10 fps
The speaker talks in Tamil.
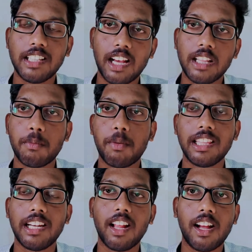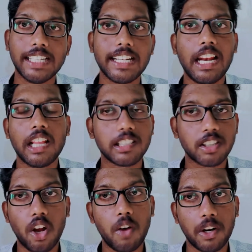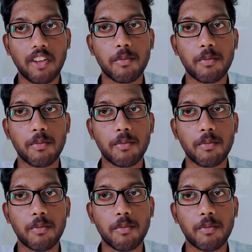அது பார்த்தீங்கன்னா என்னால் அதை சால்வ் பண்ணவே